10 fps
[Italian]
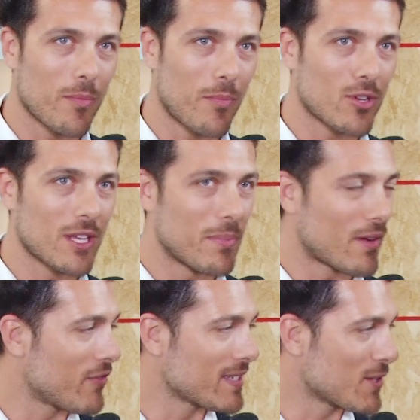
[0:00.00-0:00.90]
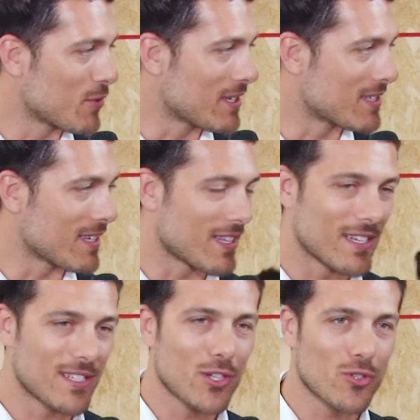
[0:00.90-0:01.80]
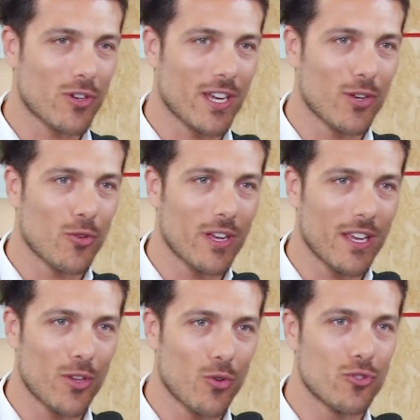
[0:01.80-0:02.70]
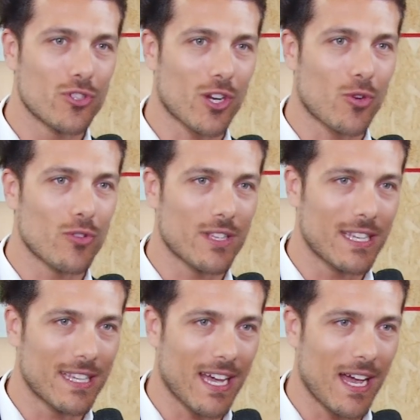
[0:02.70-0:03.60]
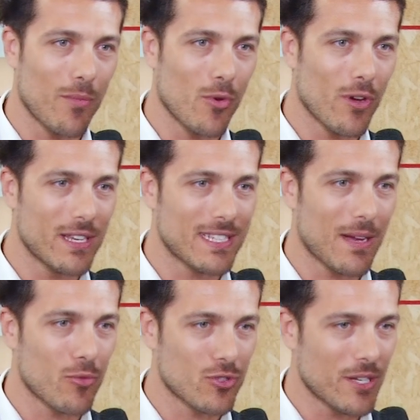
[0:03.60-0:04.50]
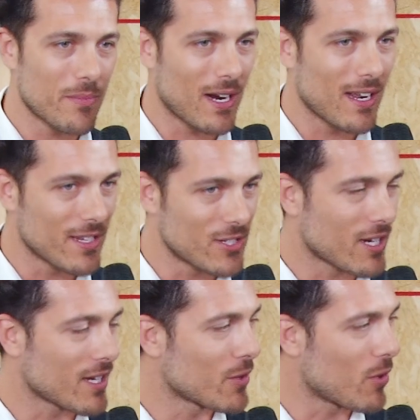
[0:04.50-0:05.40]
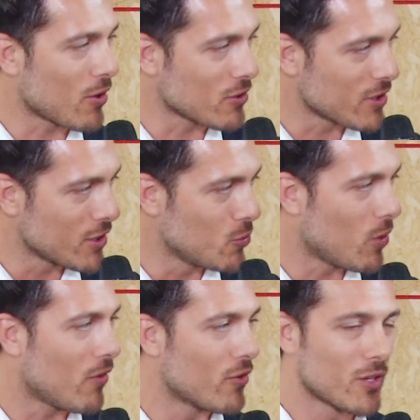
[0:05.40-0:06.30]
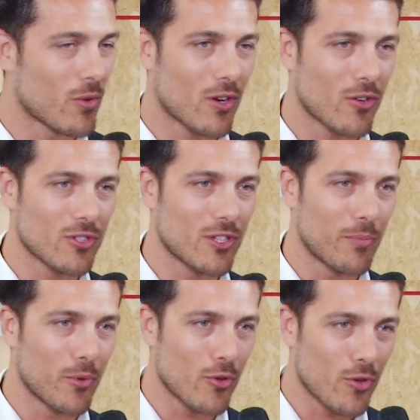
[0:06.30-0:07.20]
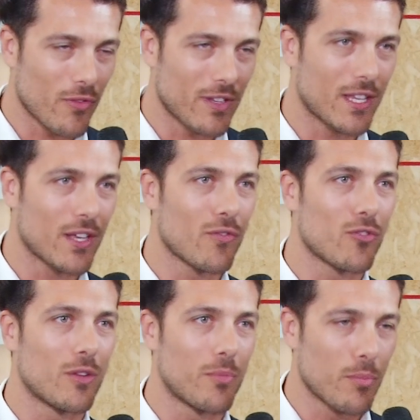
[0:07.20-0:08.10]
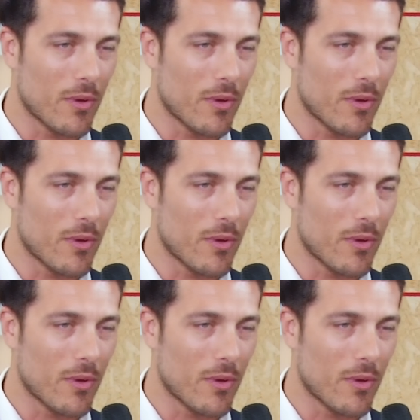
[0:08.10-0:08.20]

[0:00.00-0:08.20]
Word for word: un po' dei perfezionisti, nel senso che noi non ci accontentiamo e siamo sempre alla ricerca di qualcosa di nuovo, di qualcosa di più innovativo, di più